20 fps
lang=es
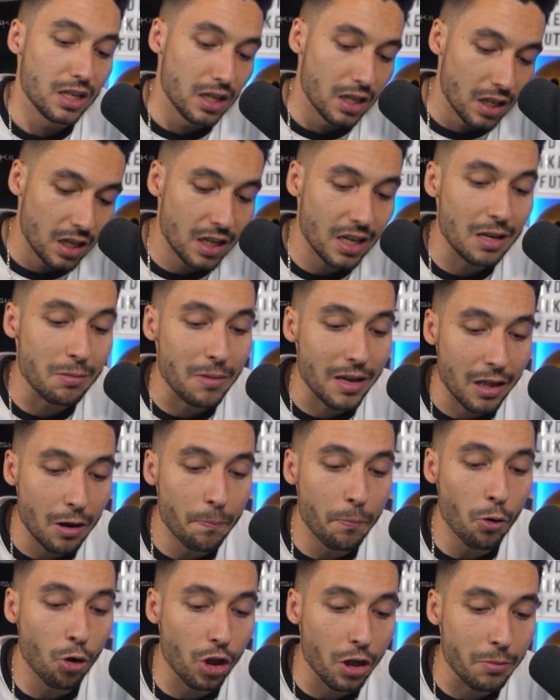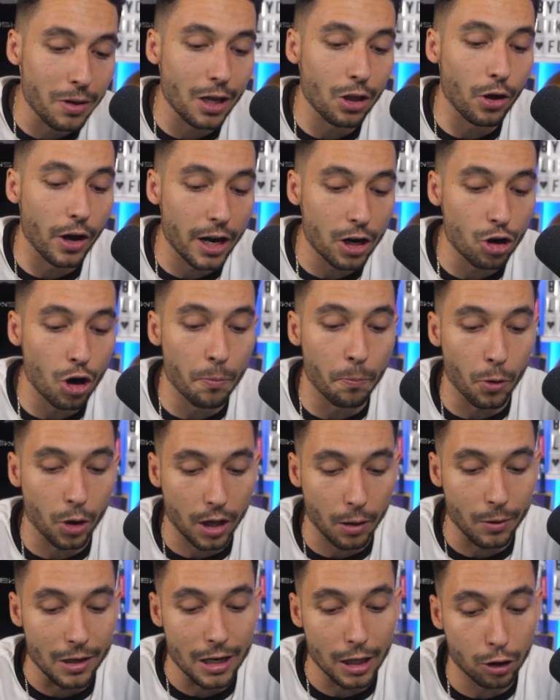Y me da un poco de miedo a Arnold porque
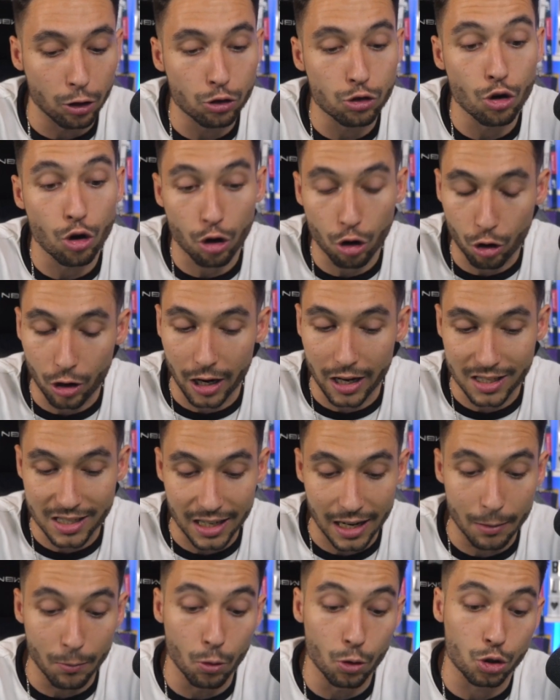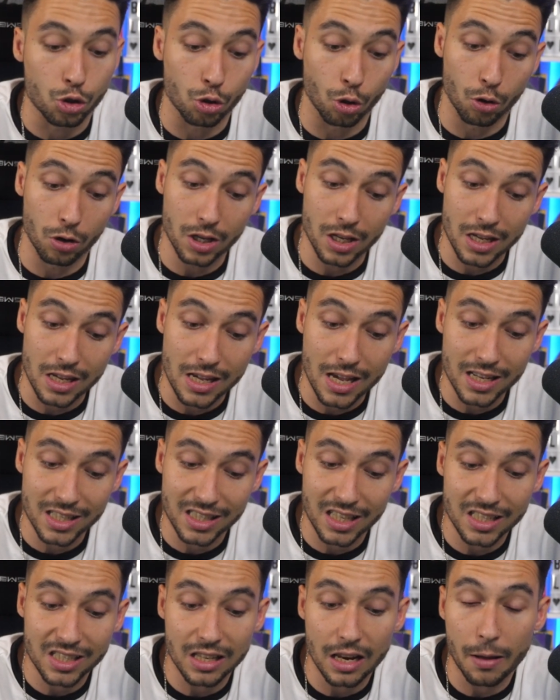Vinicius no creo que le siga mucho. Y este
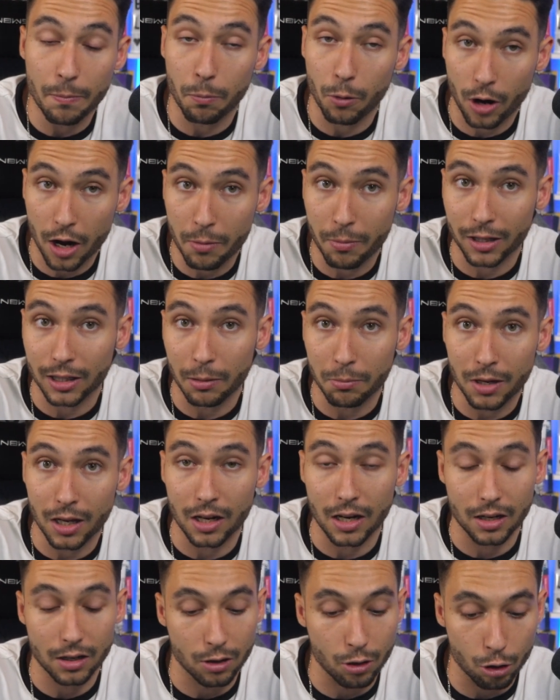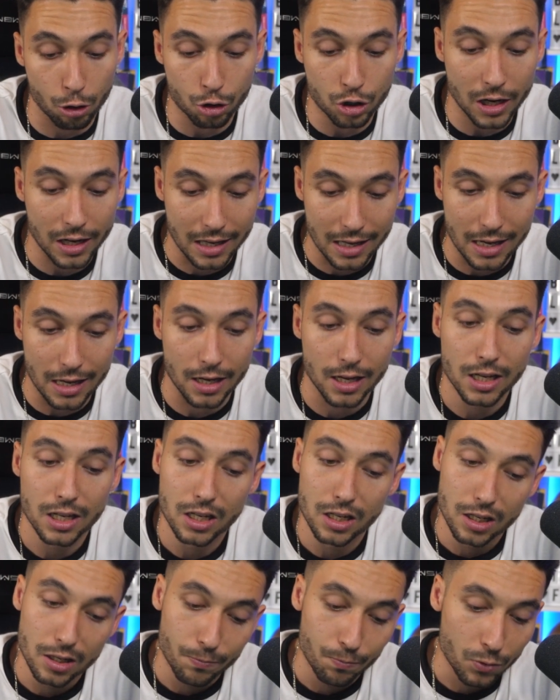es el problema también. Cross aquí.
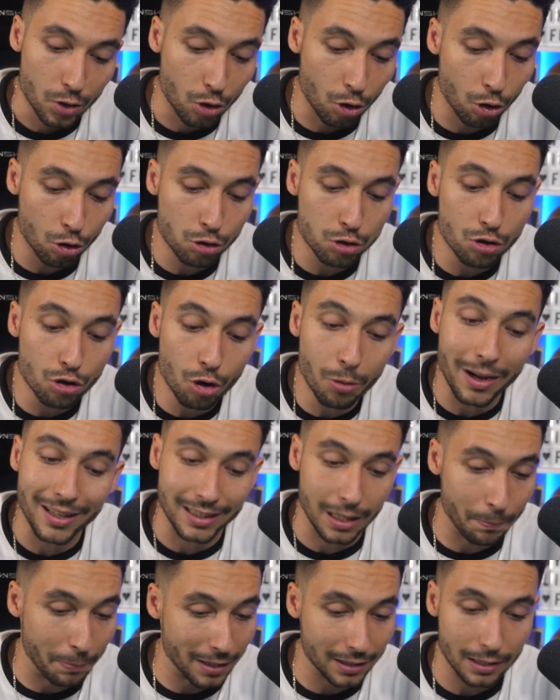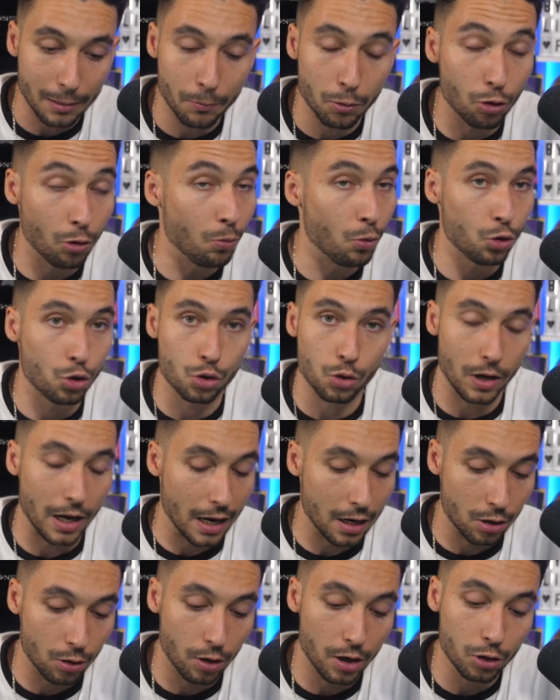Cross no va a tapar tampoco mucho a
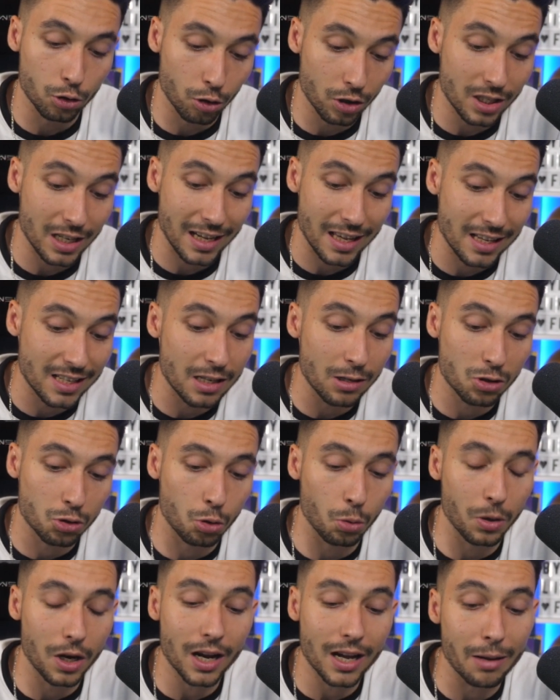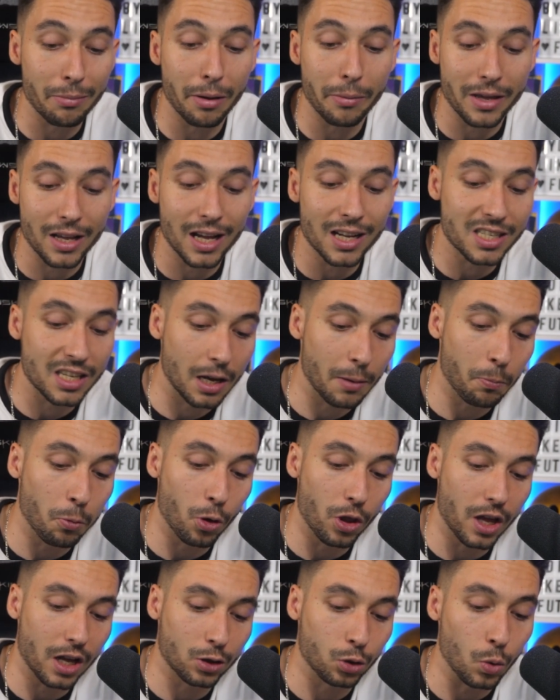Arnold. Entonces aquí si estuviera Camavinga sí que
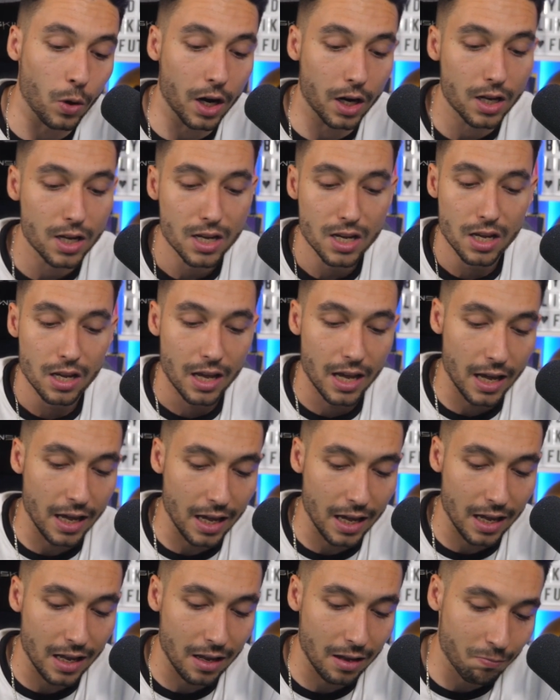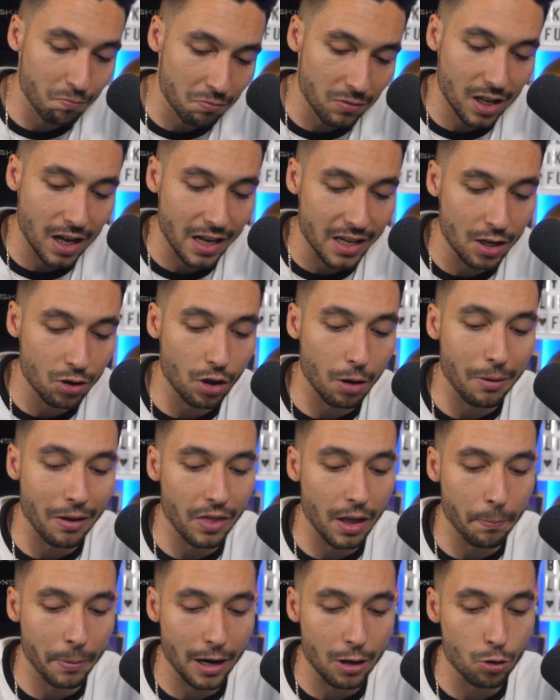puede actuar eh, cayendo a
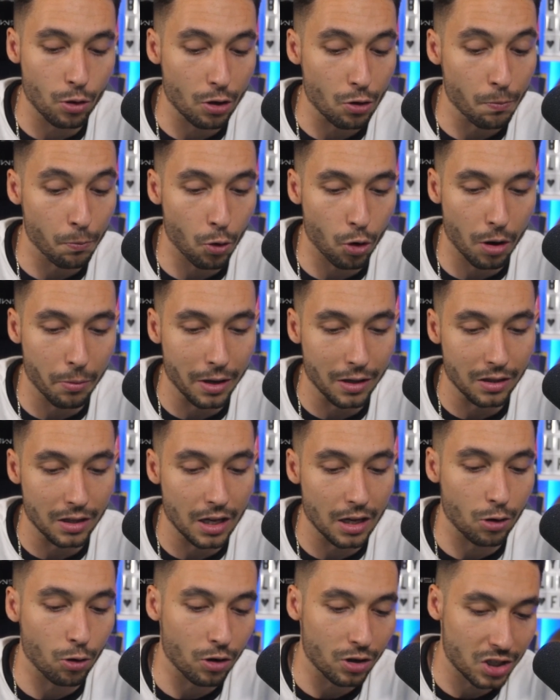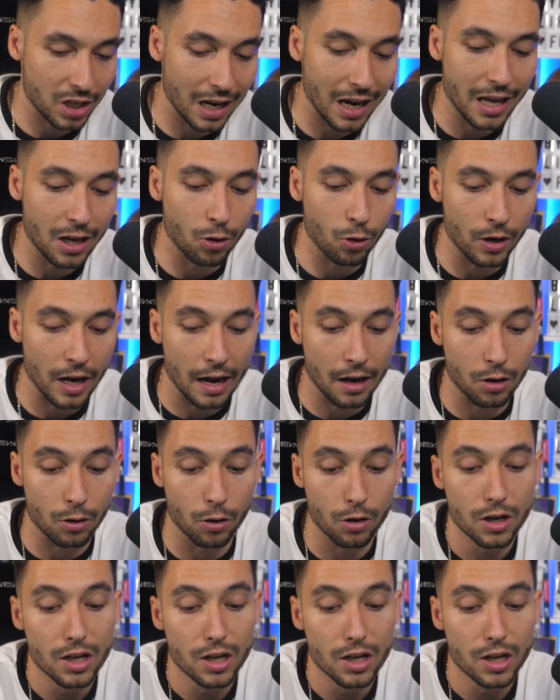banda para ayudar un poco a Mendy con Salah y con Arnold.